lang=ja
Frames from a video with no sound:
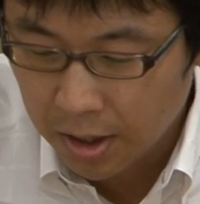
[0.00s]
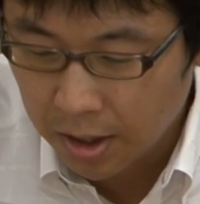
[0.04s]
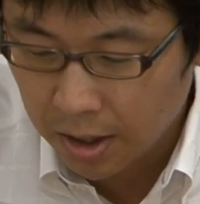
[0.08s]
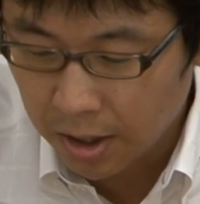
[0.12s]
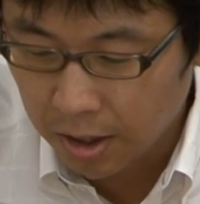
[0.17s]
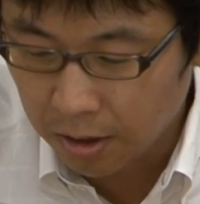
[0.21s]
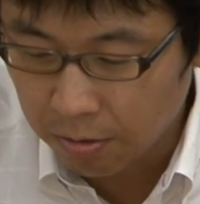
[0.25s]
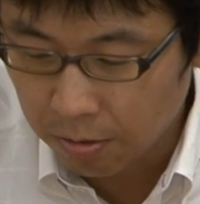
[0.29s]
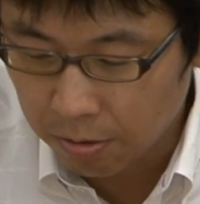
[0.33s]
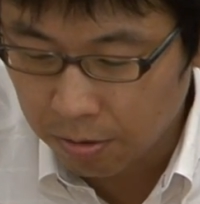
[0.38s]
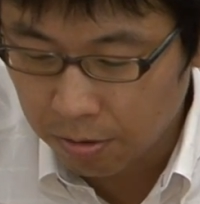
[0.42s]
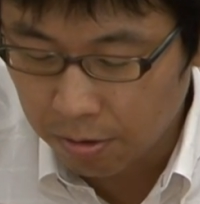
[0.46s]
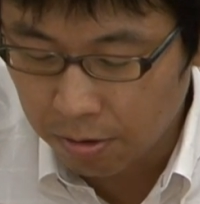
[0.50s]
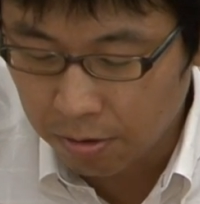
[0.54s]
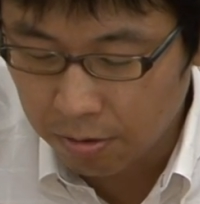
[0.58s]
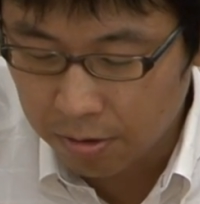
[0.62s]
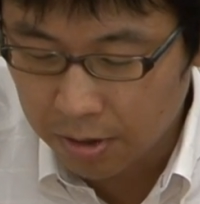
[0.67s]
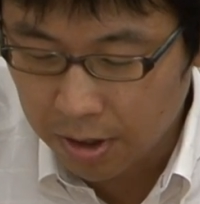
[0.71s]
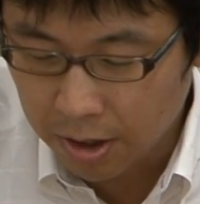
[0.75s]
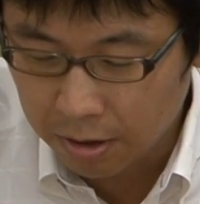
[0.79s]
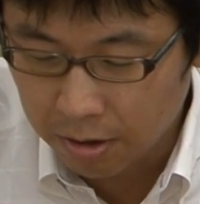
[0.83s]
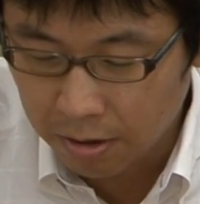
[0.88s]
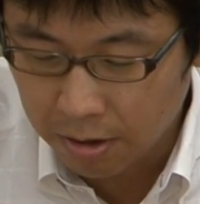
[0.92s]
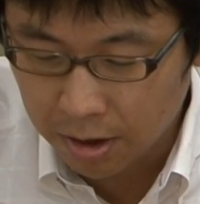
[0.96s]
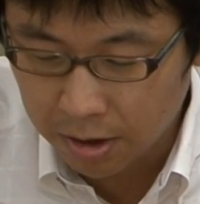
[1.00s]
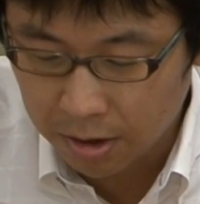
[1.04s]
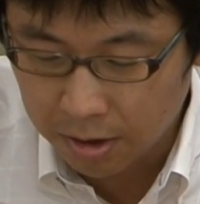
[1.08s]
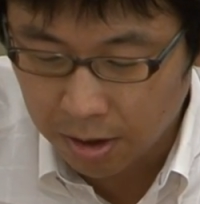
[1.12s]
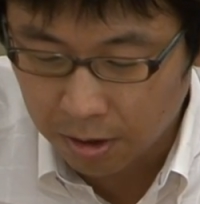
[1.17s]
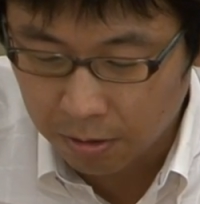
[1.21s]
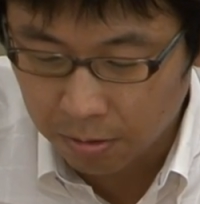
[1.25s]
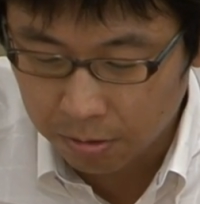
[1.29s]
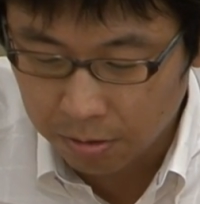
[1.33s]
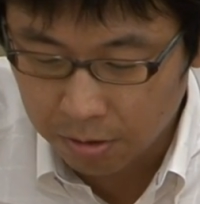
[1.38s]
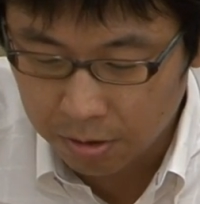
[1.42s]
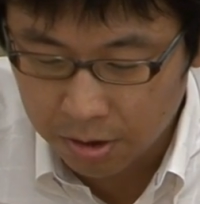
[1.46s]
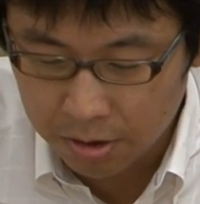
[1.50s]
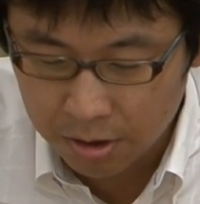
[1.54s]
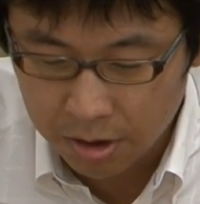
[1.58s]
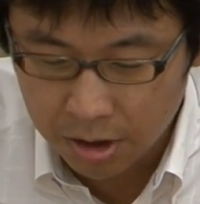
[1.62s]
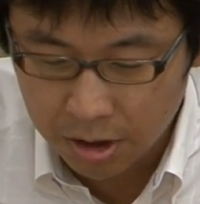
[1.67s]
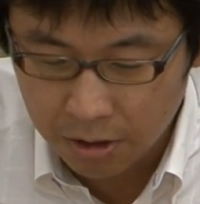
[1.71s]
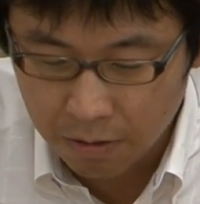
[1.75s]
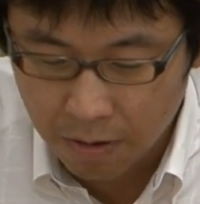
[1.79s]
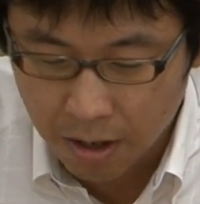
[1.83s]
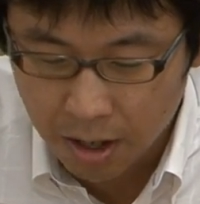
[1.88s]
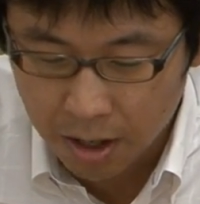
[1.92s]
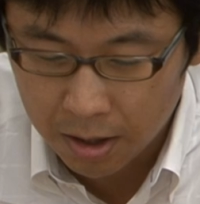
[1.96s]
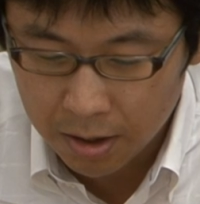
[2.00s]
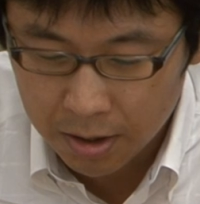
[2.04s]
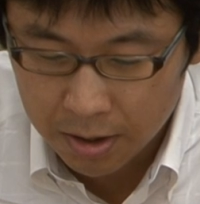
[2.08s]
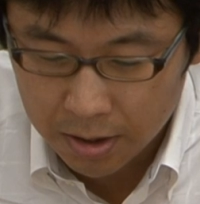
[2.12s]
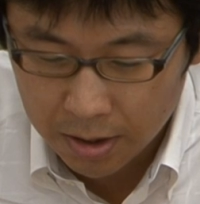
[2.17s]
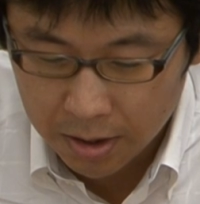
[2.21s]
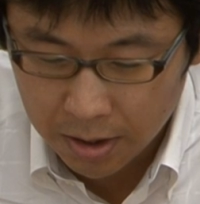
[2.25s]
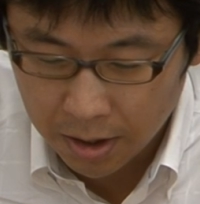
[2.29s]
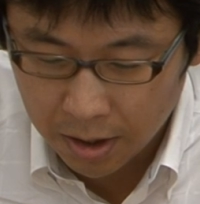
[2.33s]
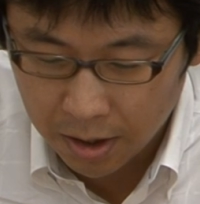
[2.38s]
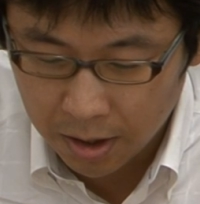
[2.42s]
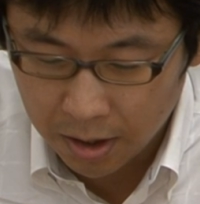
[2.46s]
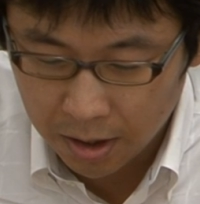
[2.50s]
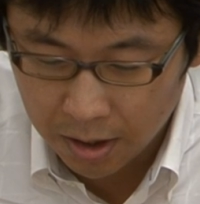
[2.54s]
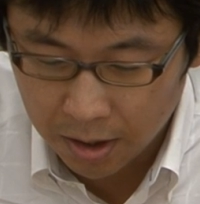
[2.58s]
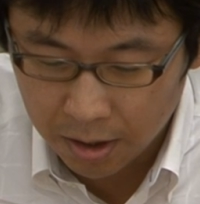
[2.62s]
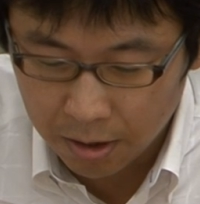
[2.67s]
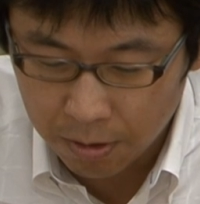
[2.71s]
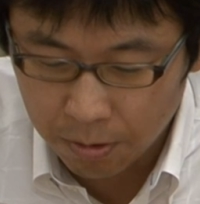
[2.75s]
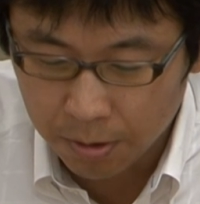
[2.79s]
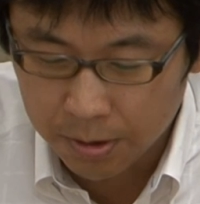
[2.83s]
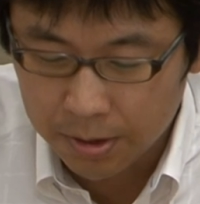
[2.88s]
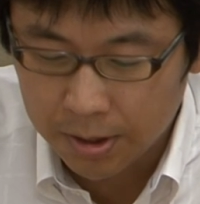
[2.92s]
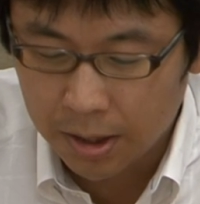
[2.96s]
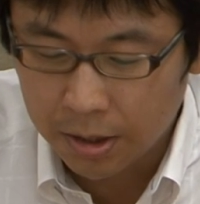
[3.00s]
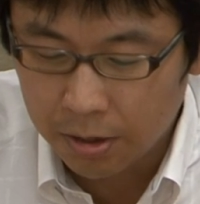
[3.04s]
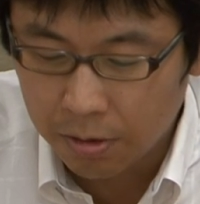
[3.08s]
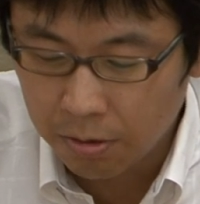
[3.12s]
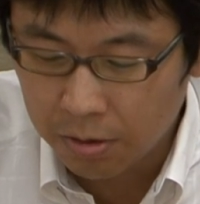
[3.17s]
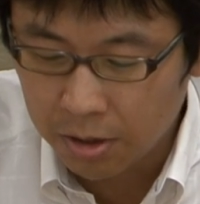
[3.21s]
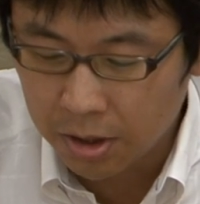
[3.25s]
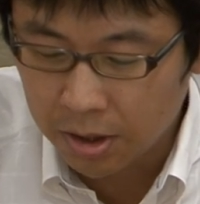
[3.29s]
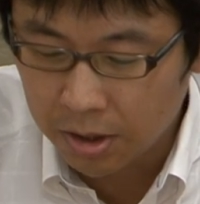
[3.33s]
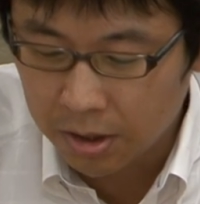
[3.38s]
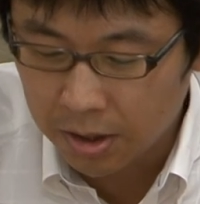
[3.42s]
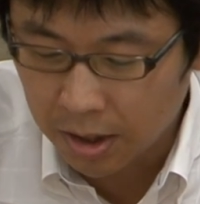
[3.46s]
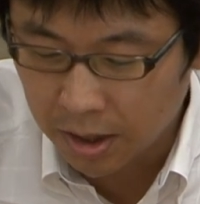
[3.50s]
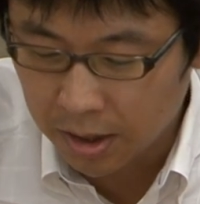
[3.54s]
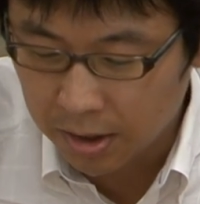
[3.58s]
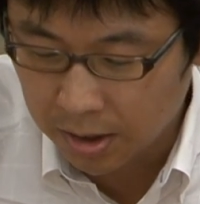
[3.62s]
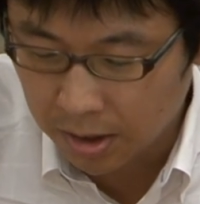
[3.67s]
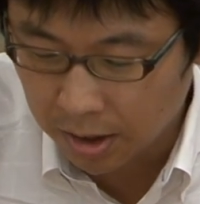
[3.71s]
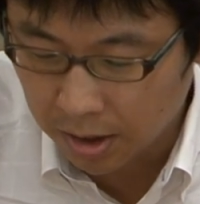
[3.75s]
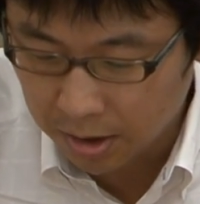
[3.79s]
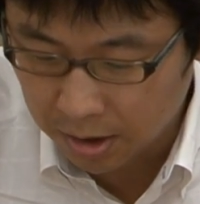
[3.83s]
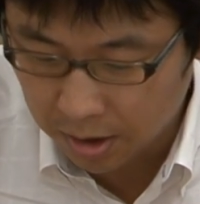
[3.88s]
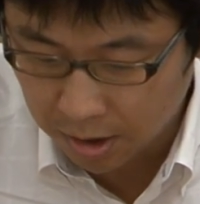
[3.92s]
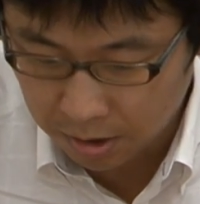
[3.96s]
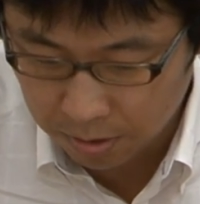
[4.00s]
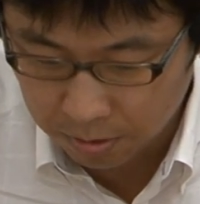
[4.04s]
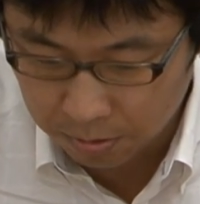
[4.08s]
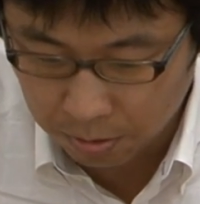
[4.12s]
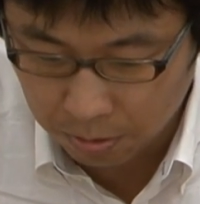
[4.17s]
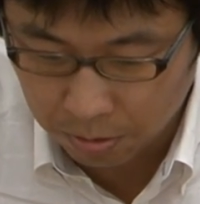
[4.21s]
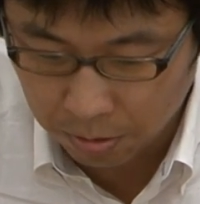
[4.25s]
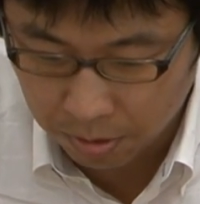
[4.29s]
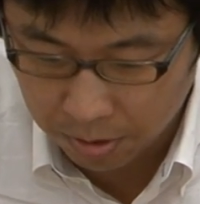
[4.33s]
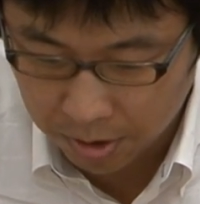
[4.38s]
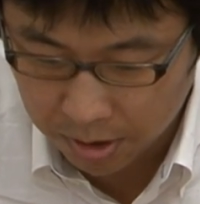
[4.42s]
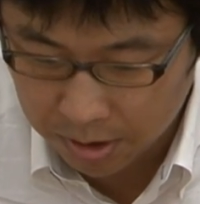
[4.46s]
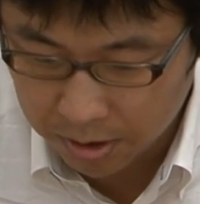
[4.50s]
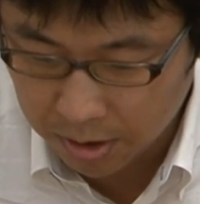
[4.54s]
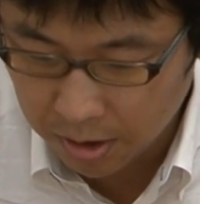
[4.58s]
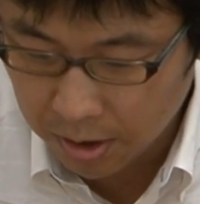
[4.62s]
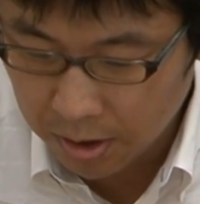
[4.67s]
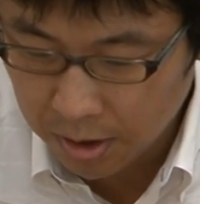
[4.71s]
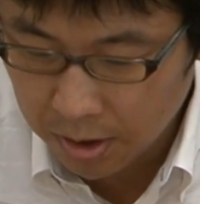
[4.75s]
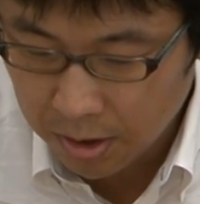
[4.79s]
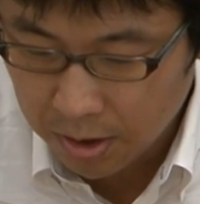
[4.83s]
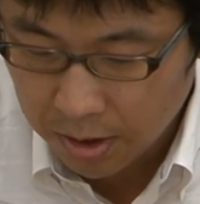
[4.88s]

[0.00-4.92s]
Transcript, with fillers: えー、この亡くなったことについては、えー、労災と認定されているところです。